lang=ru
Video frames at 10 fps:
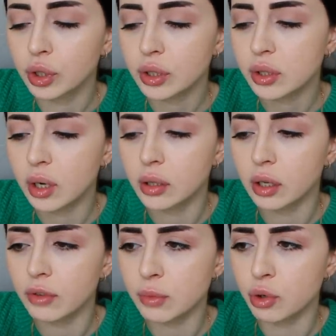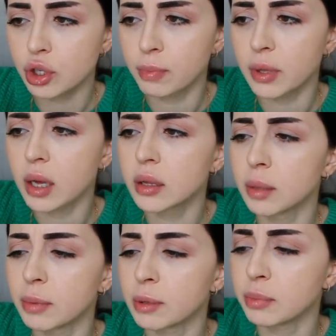других странах, возможно,
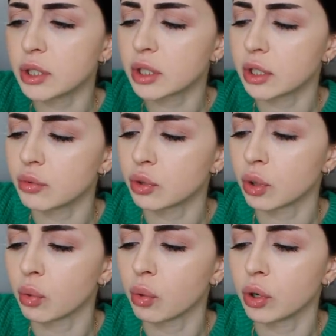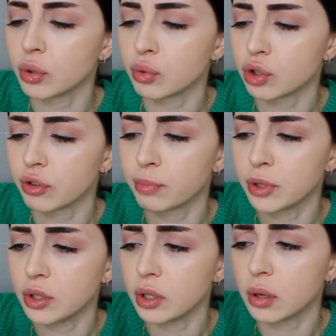платные подписки и все такое, это уже в
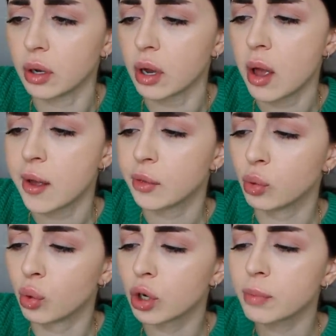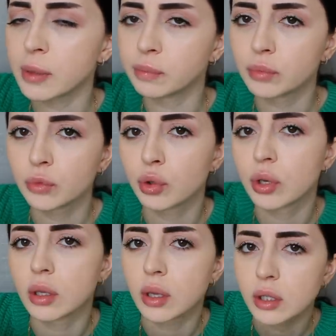пределах нормы. Но
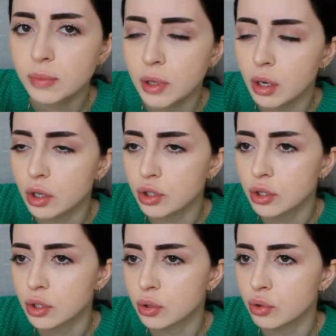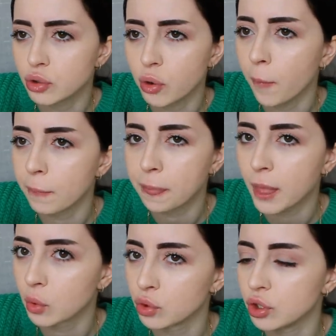для нас, мне кажется, это еще
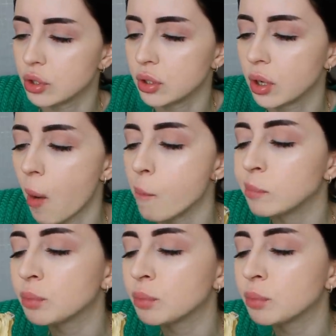очень дико.